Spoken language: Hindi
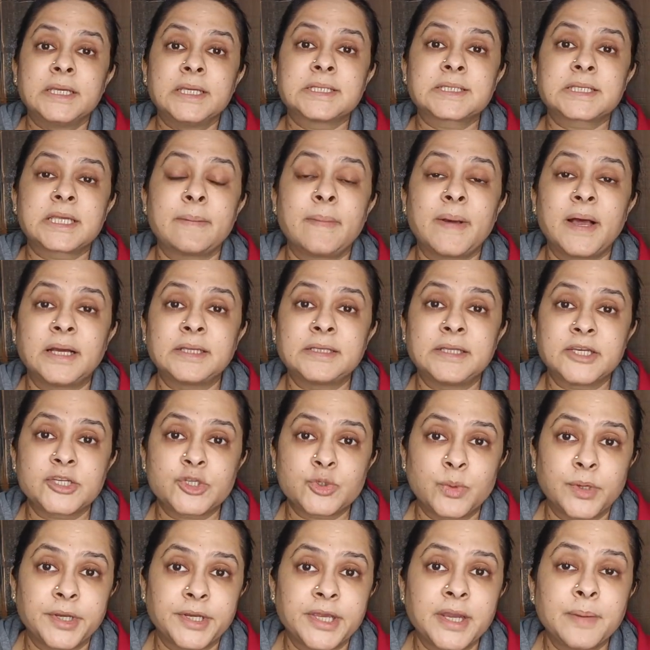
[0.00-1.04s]
इसके बाद
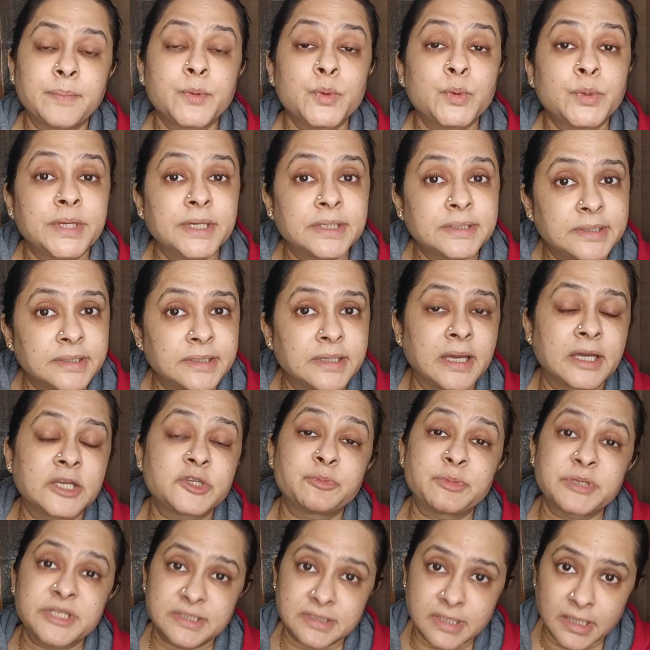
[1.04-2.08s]
ऐश्वर्या पूरे दिन आज
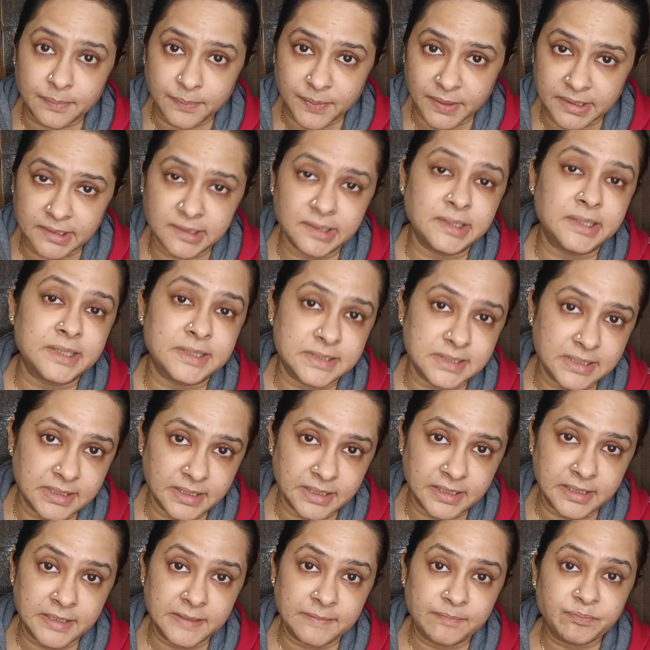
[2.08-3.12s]
बिस्तर पर ही लेटी
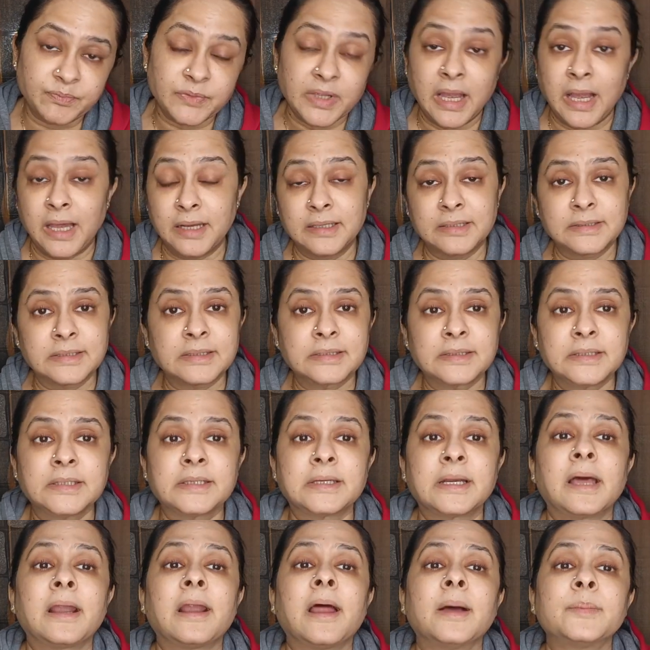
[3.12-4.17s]
रही हालत इतनी
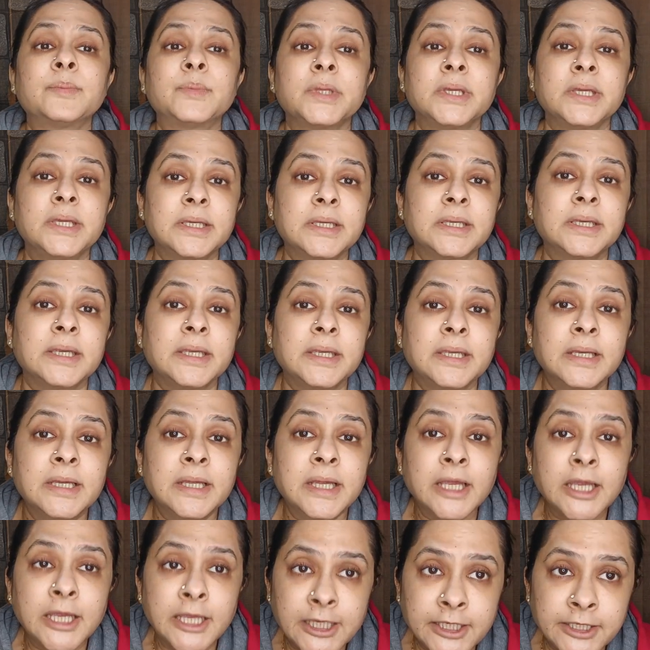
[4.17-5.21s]
खराब थी कि
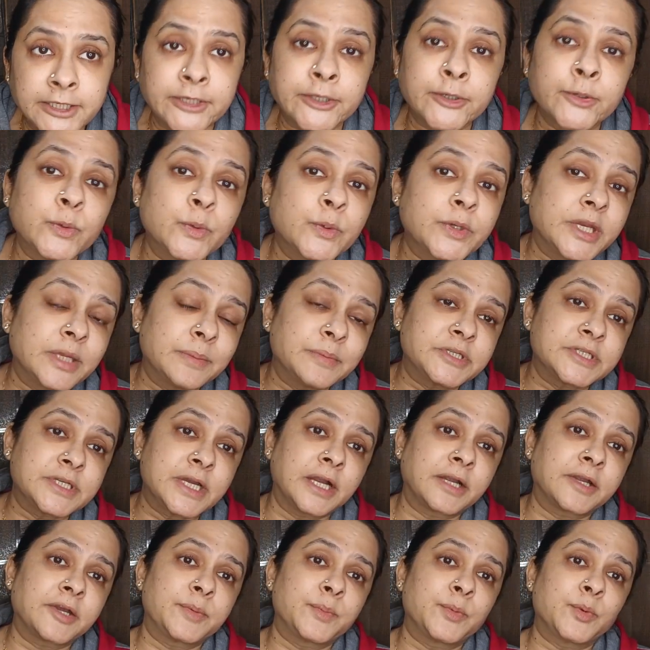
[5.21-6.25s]
रिंकू ने भी
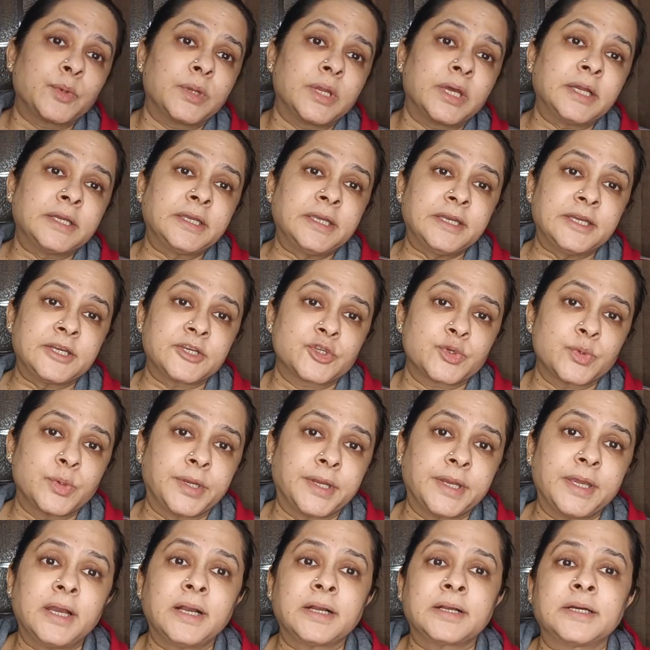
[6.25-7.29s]
जाकर बोला कि
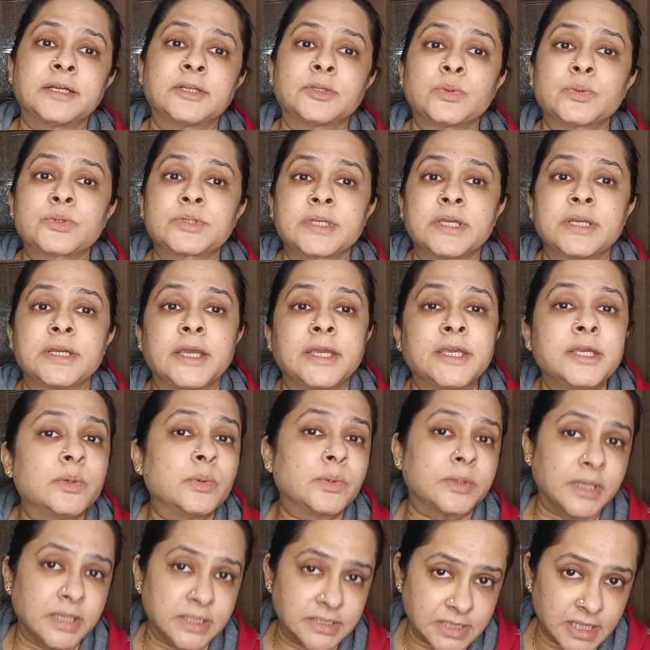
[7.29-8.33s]
ऐश्वर्या अगर तुझसे नहीं
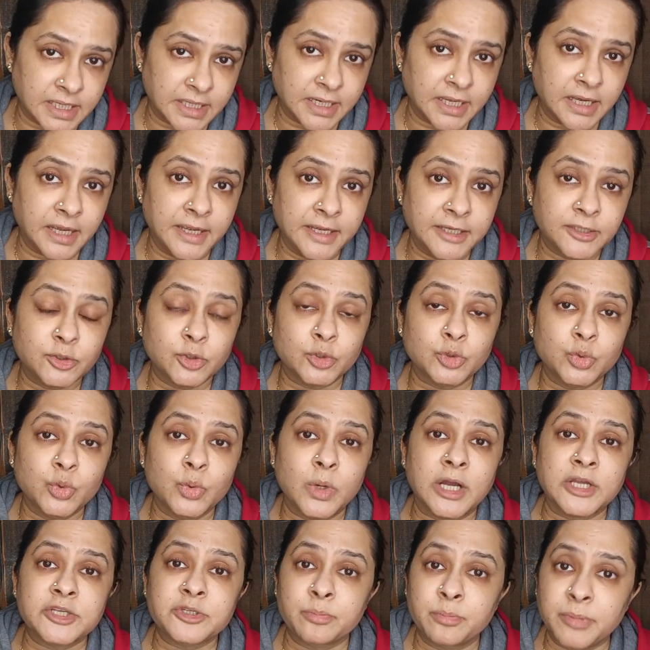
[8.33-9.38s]
उठा जा रहा है तो तू
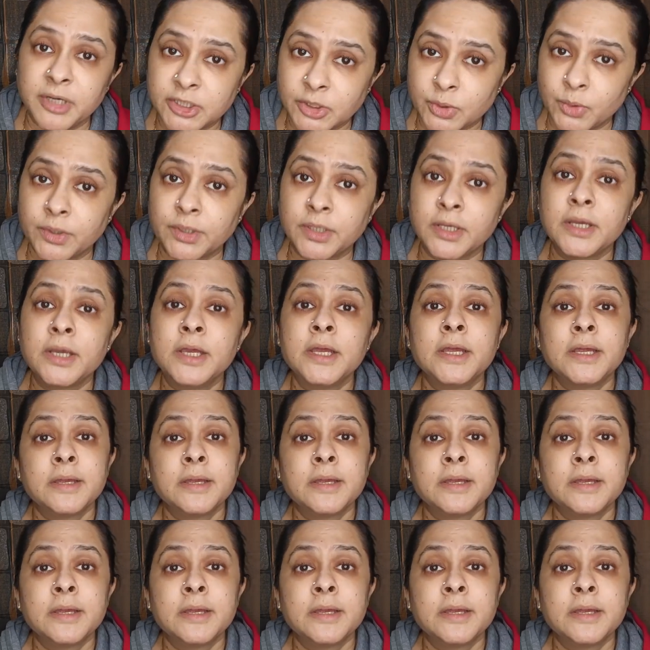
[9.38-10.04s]
आज मत उठ